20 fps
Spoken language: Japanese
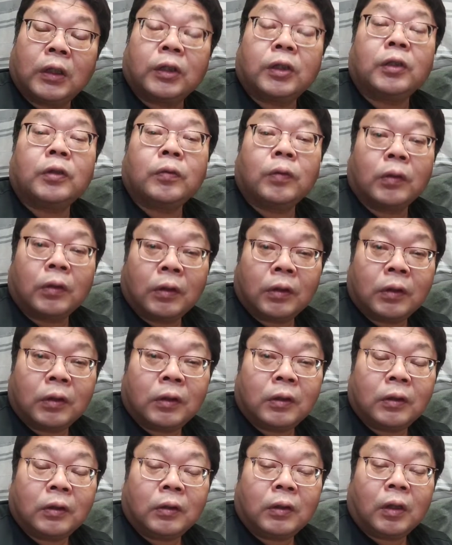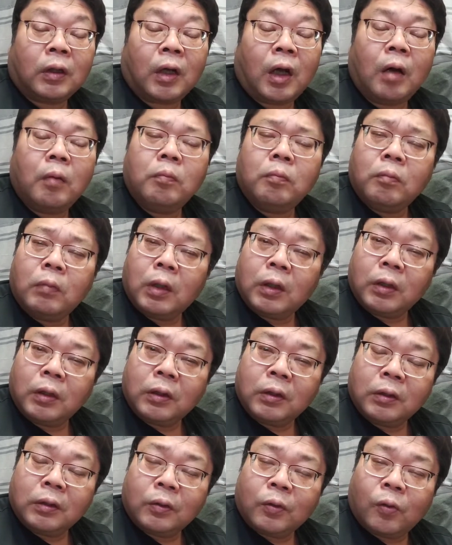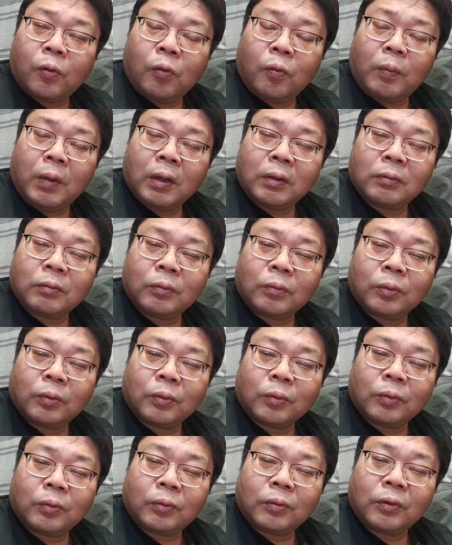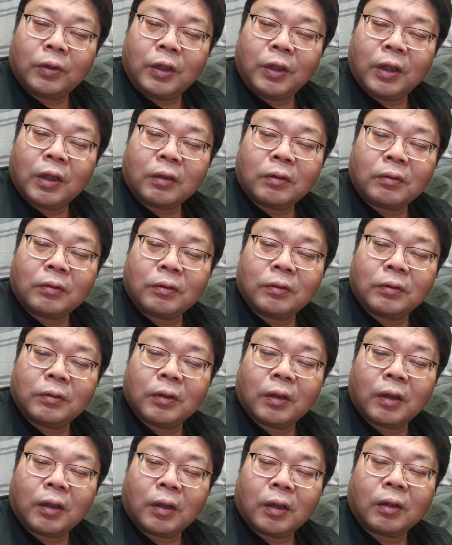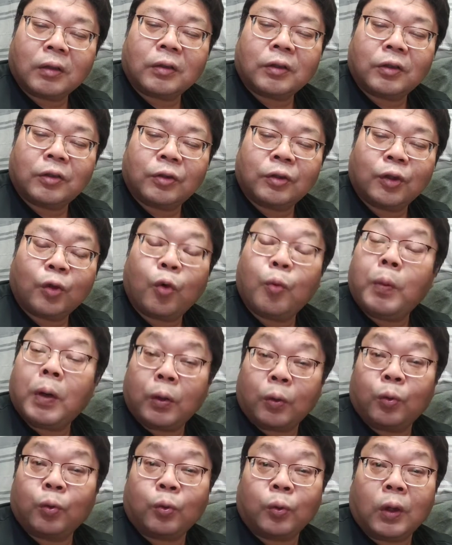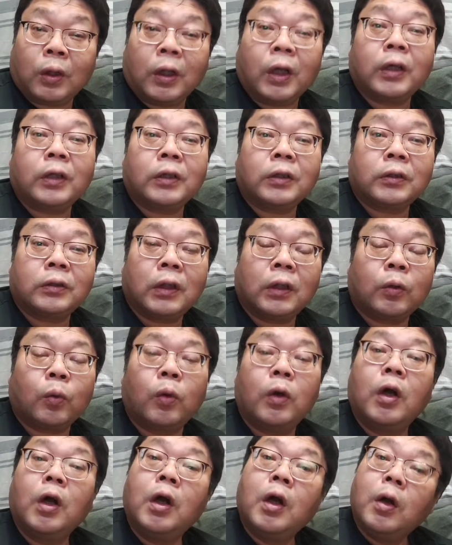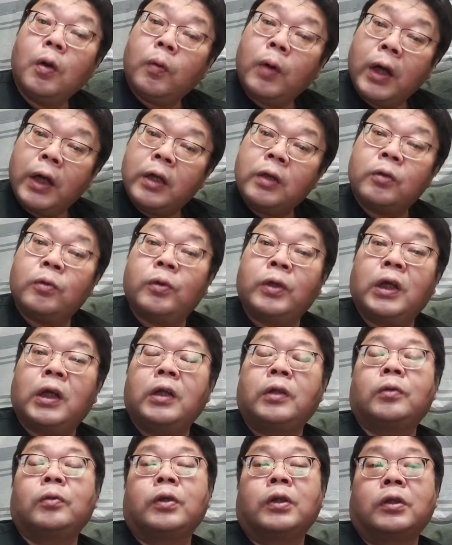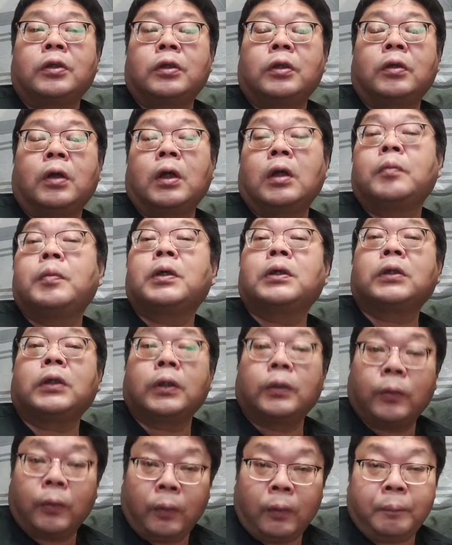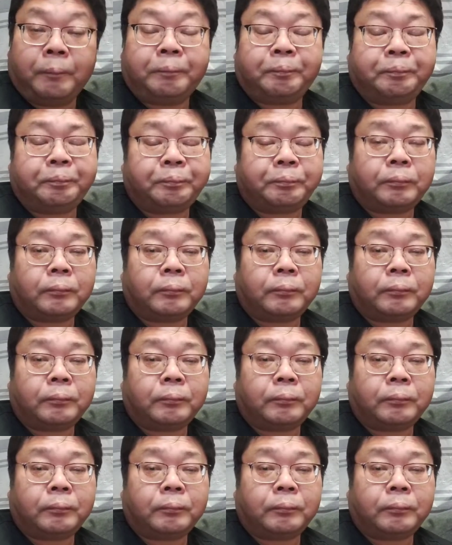最近はね。だからあんまり困ること、Linux だからって言って困ることはないですね。あと、ファイルのやり取りっていうのありますけど、